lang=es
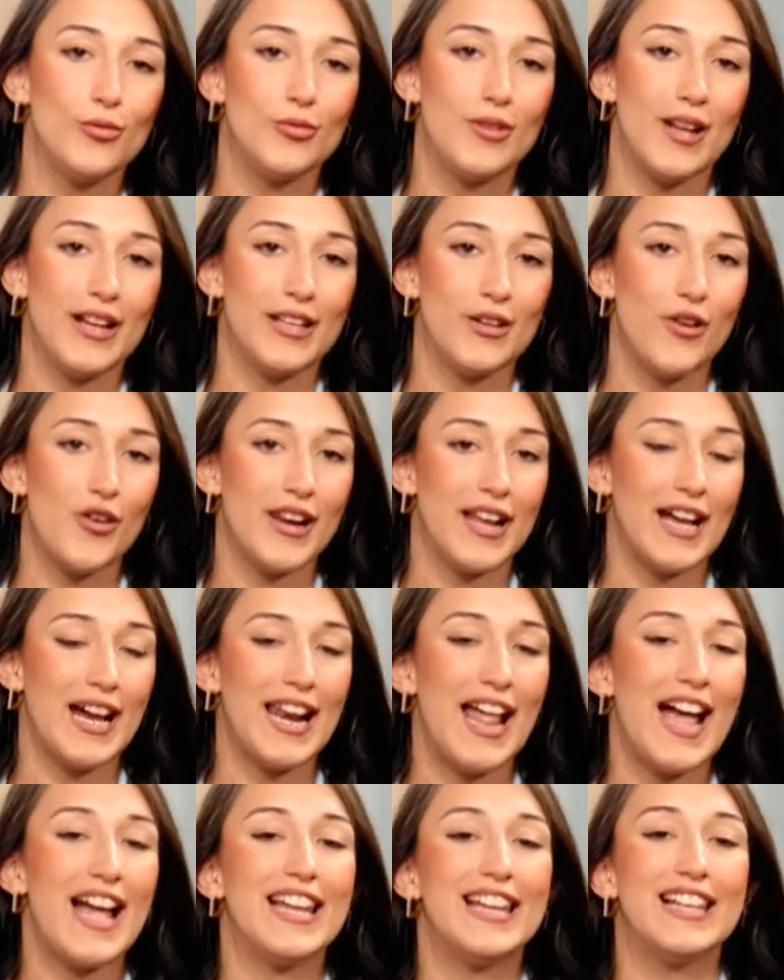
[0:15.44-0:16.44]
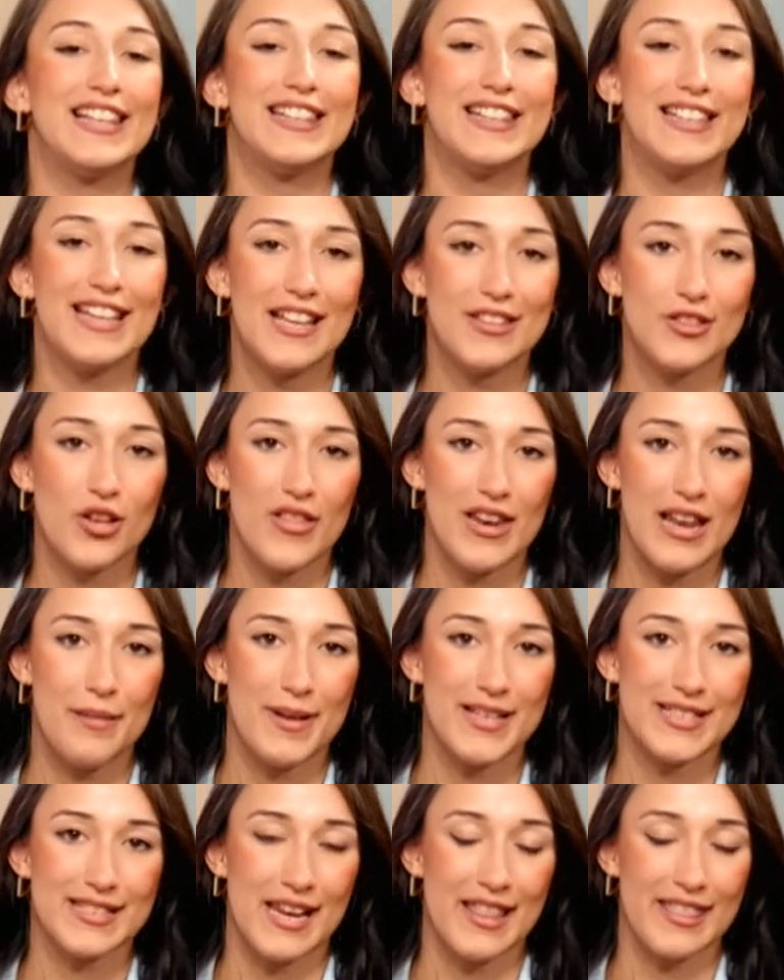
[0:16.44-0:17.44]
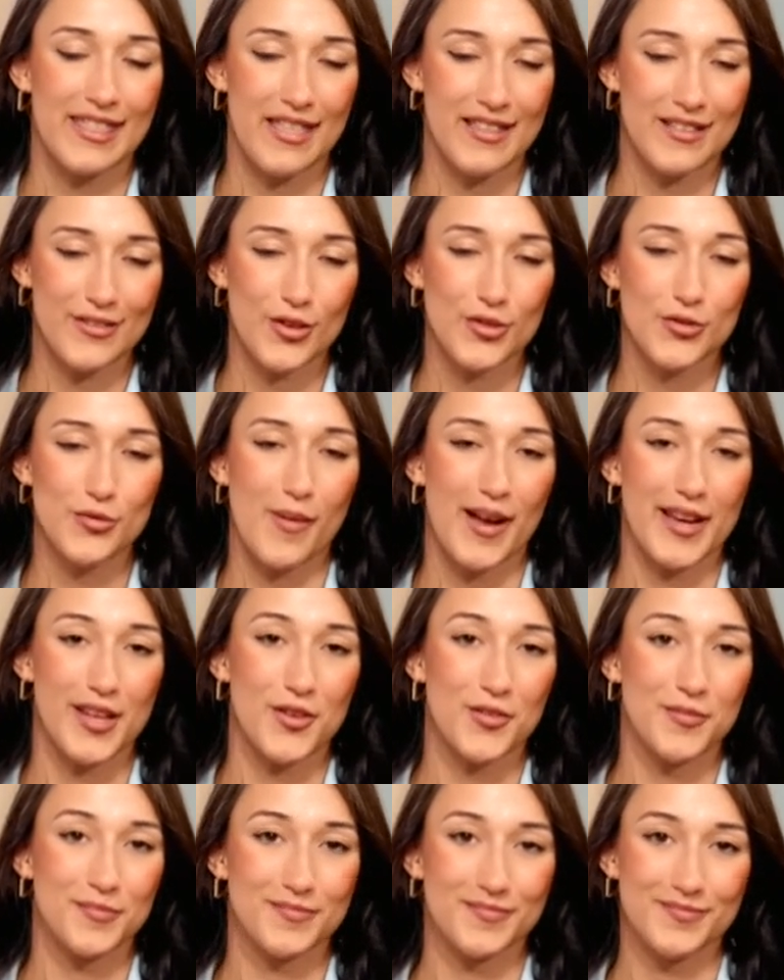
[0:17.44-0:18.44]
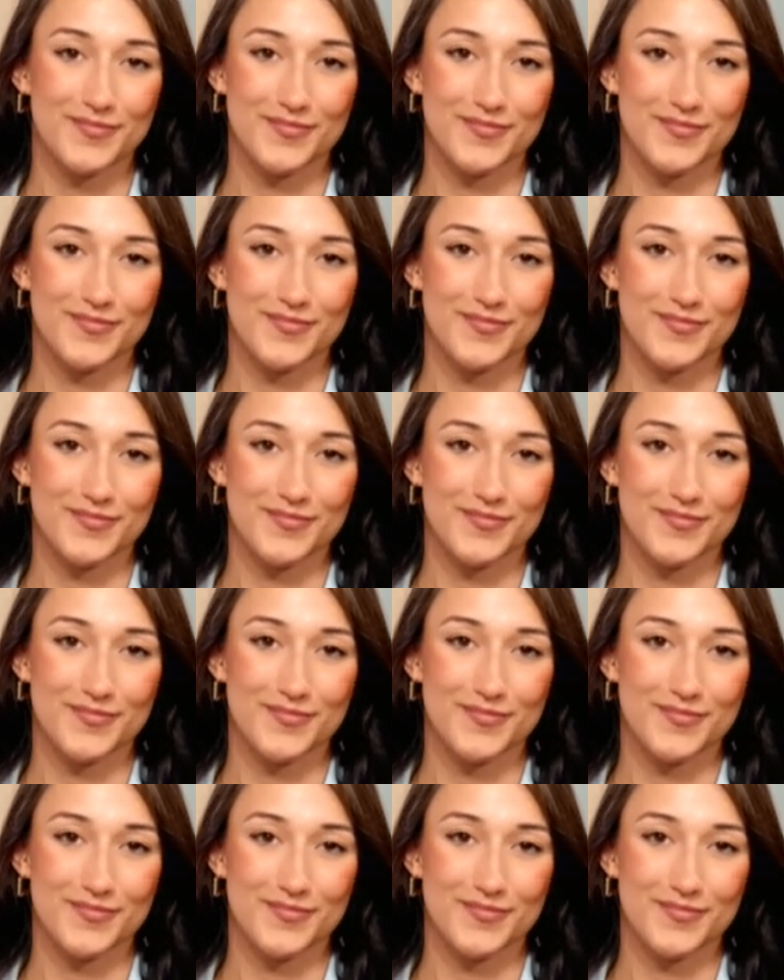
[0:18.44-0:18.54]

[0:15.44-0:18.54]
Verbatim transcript: cultura que nos regala el Teatro de la Maestranza. Dentro sumario.